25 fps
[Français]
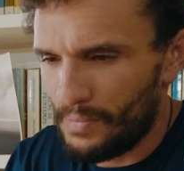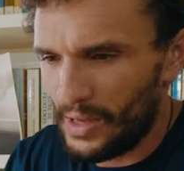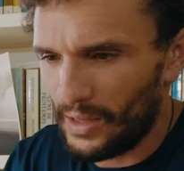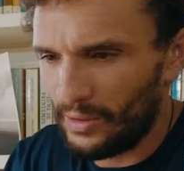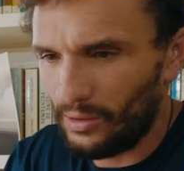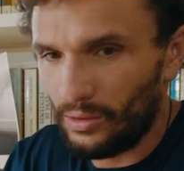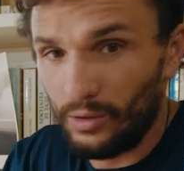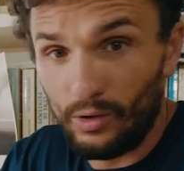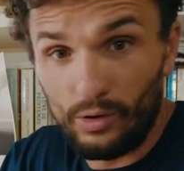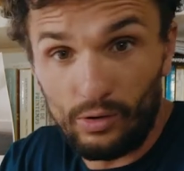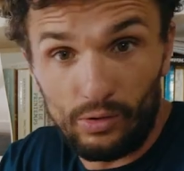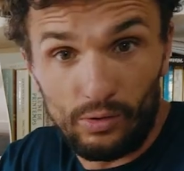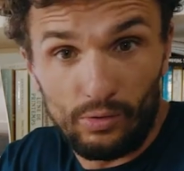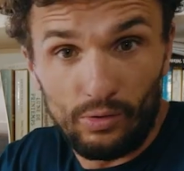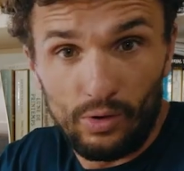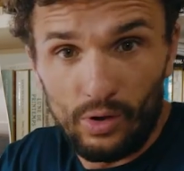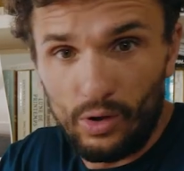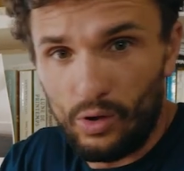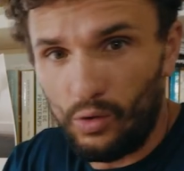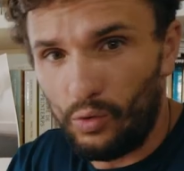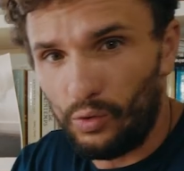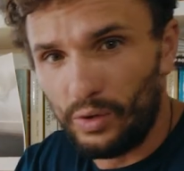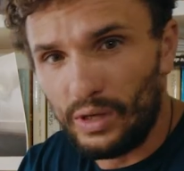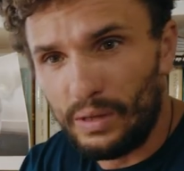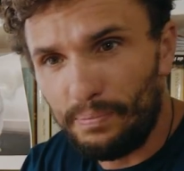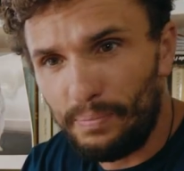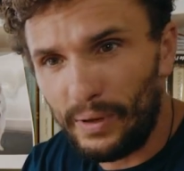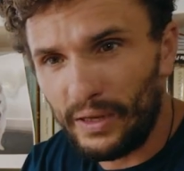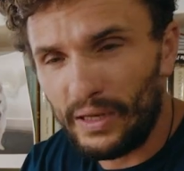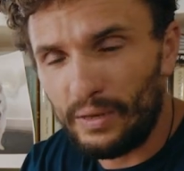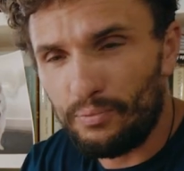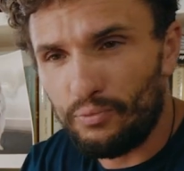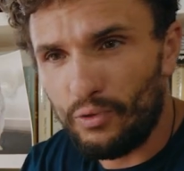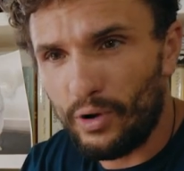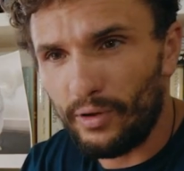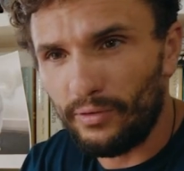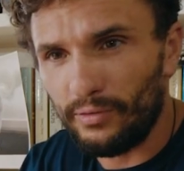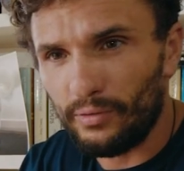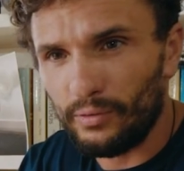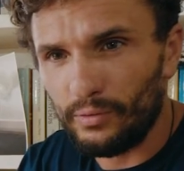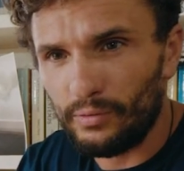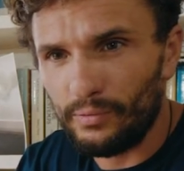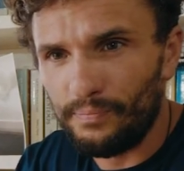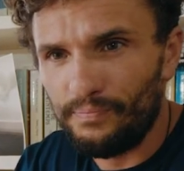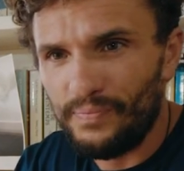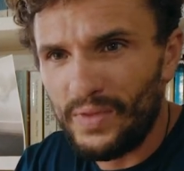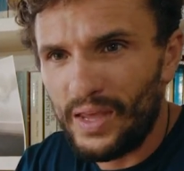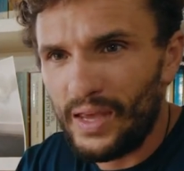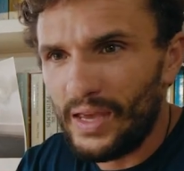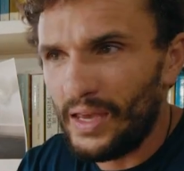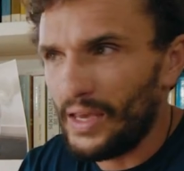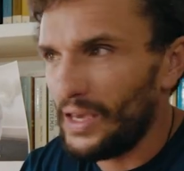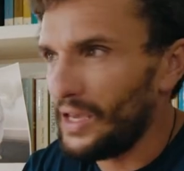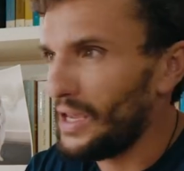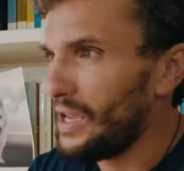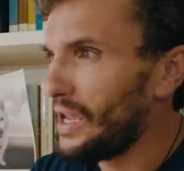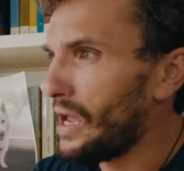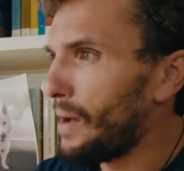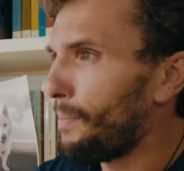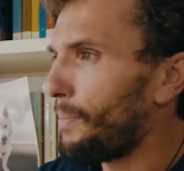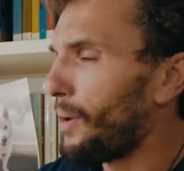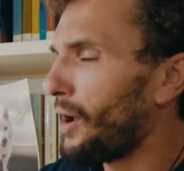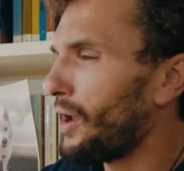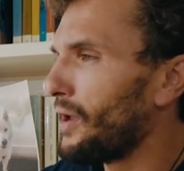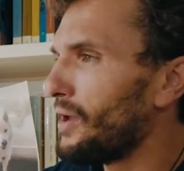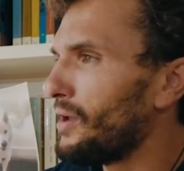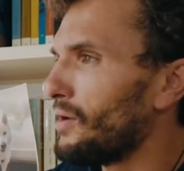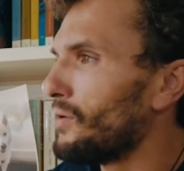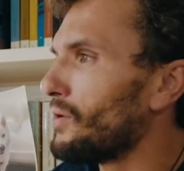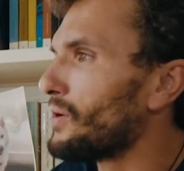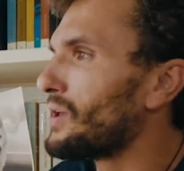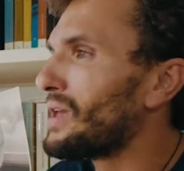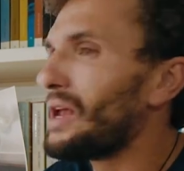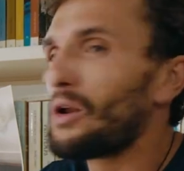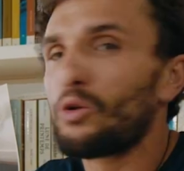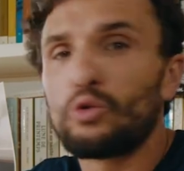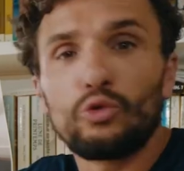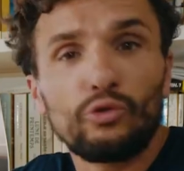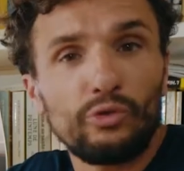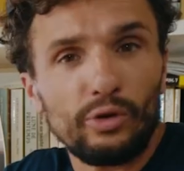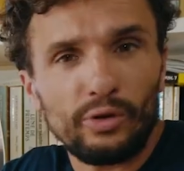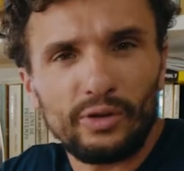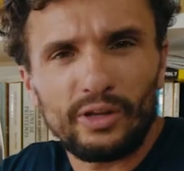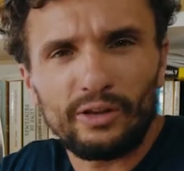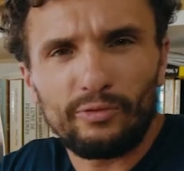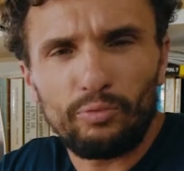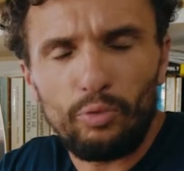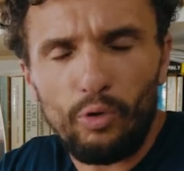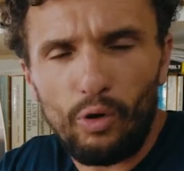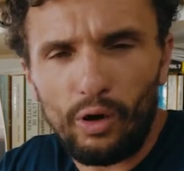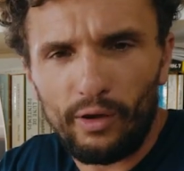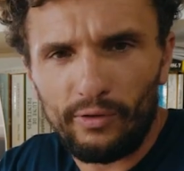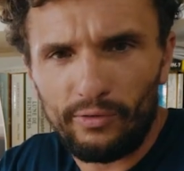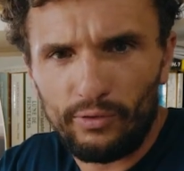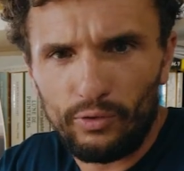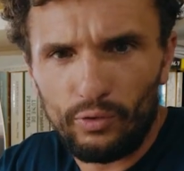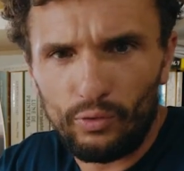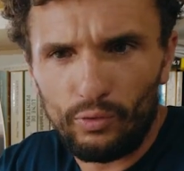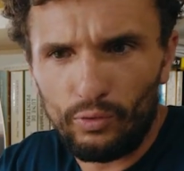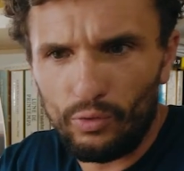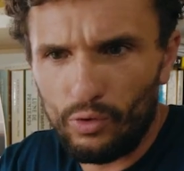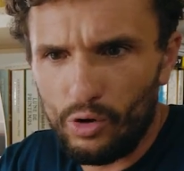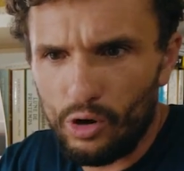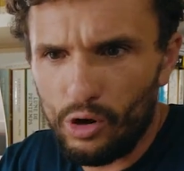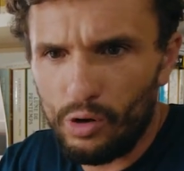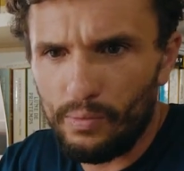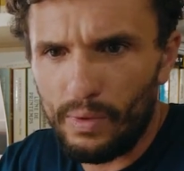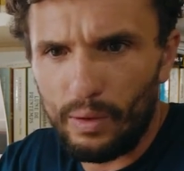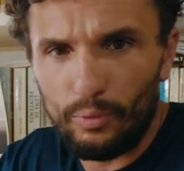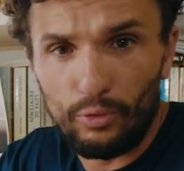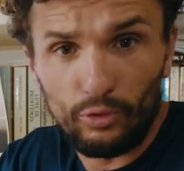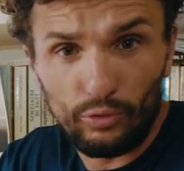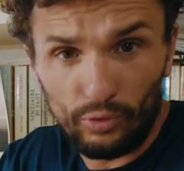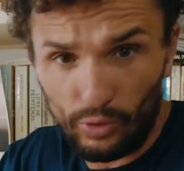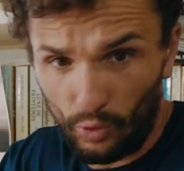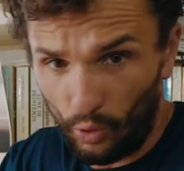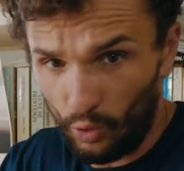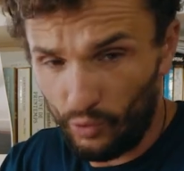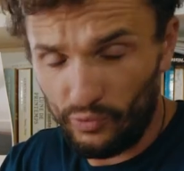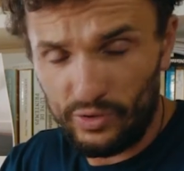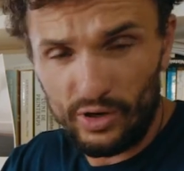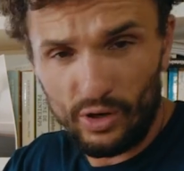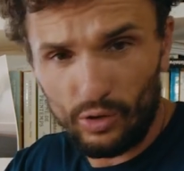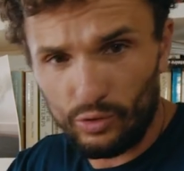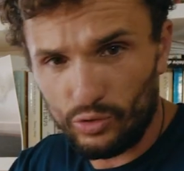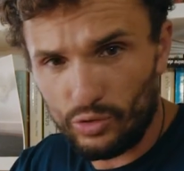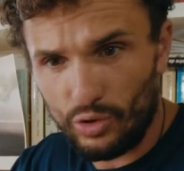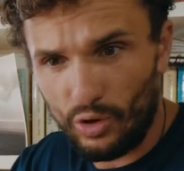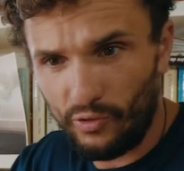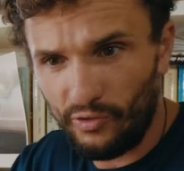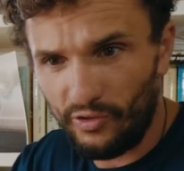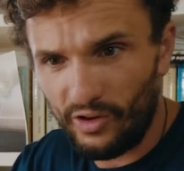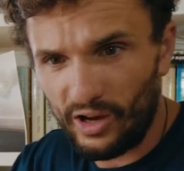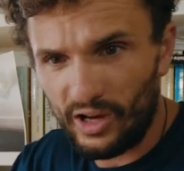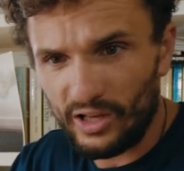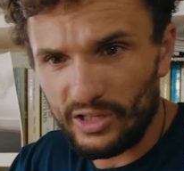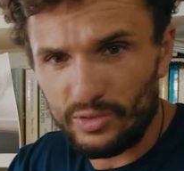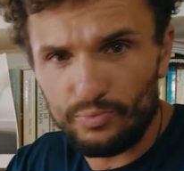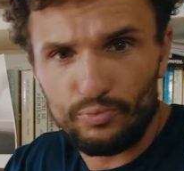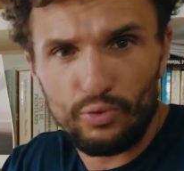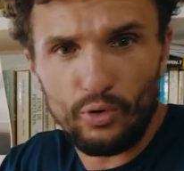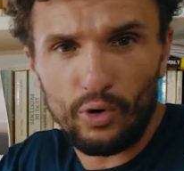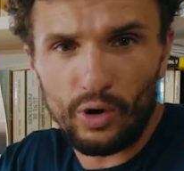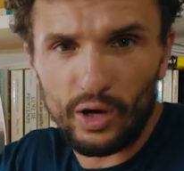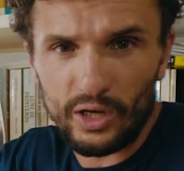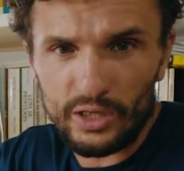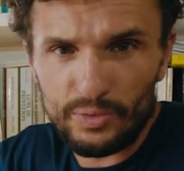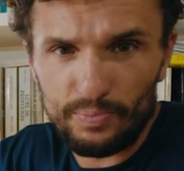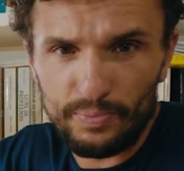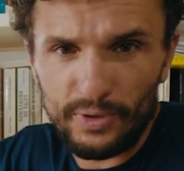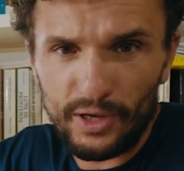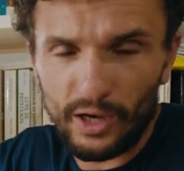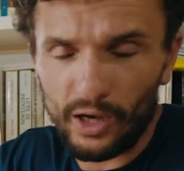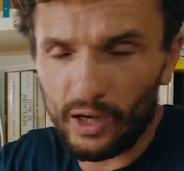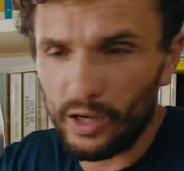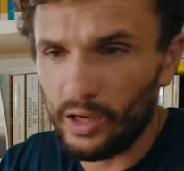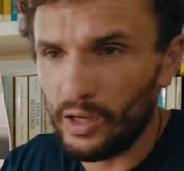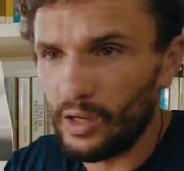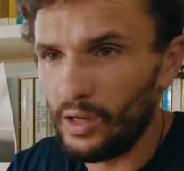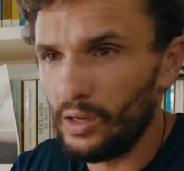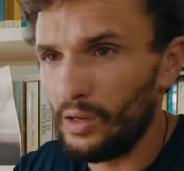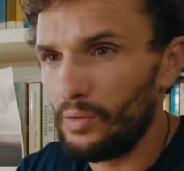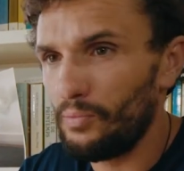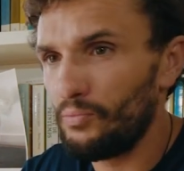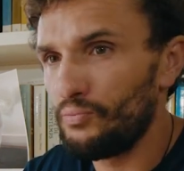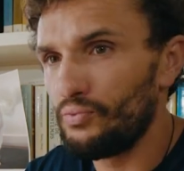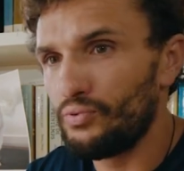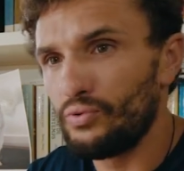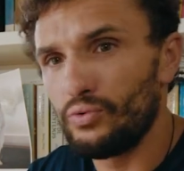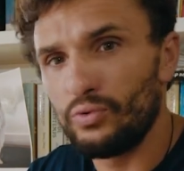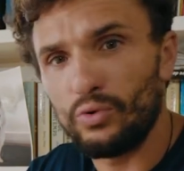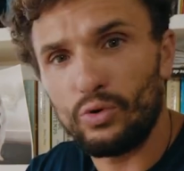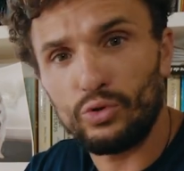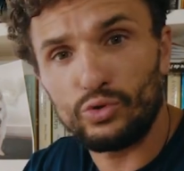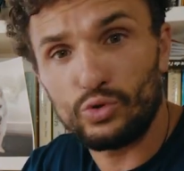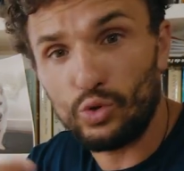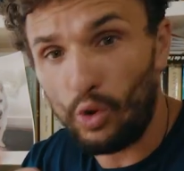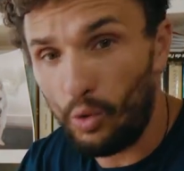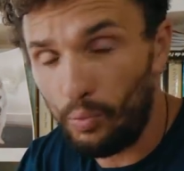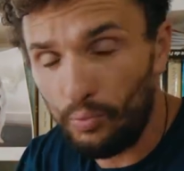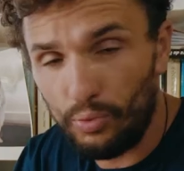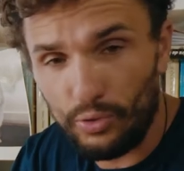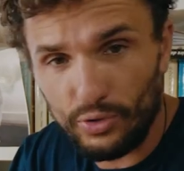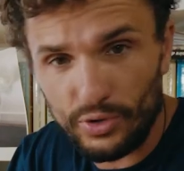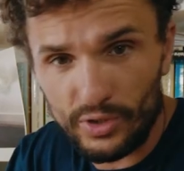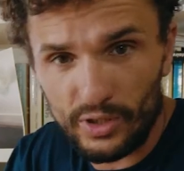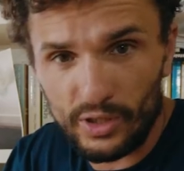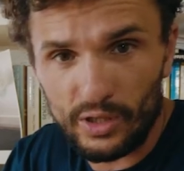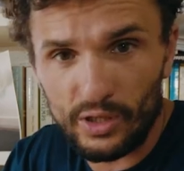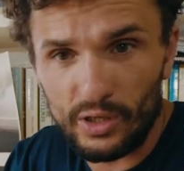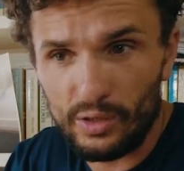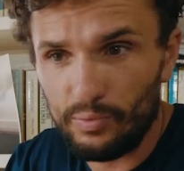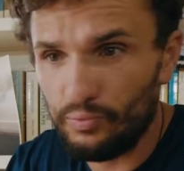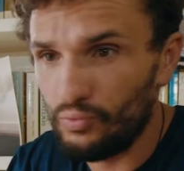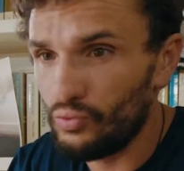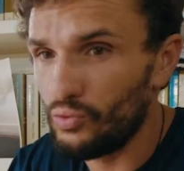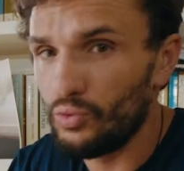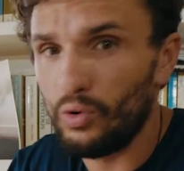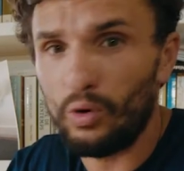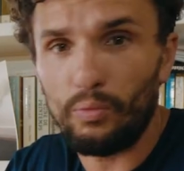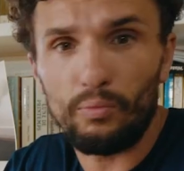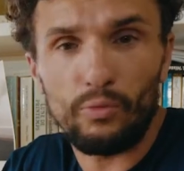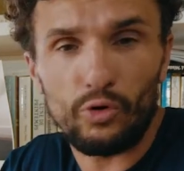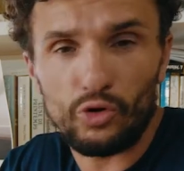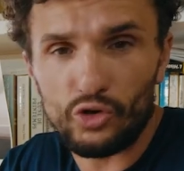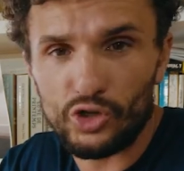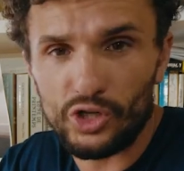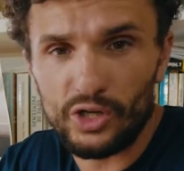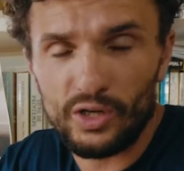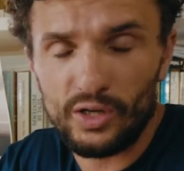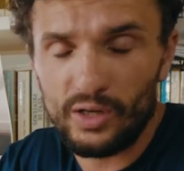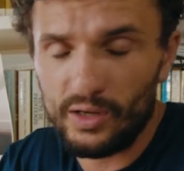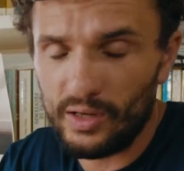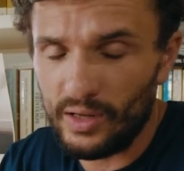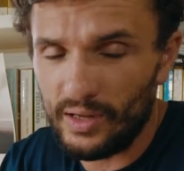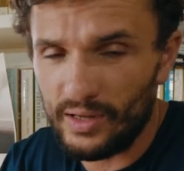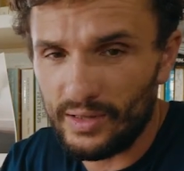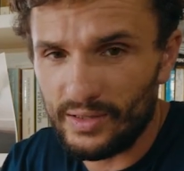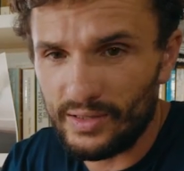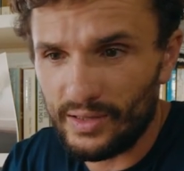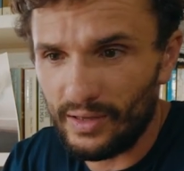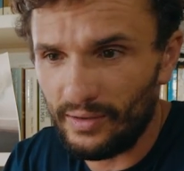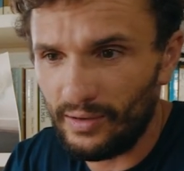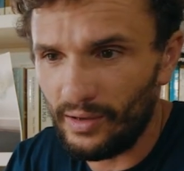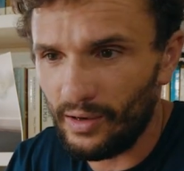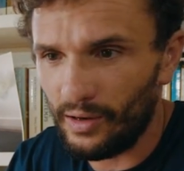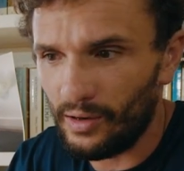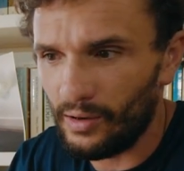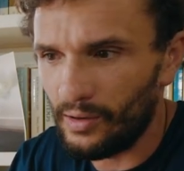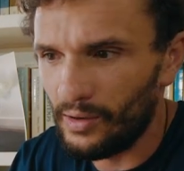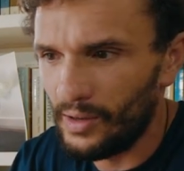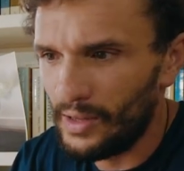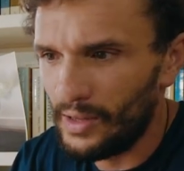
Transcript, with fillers: Maintenant, on n'est pas des poissons, et après euh, quelques heures d'exploration, l'homme a besoin de revenir en surface pour respirer, pour se reposer, pour manger, etc.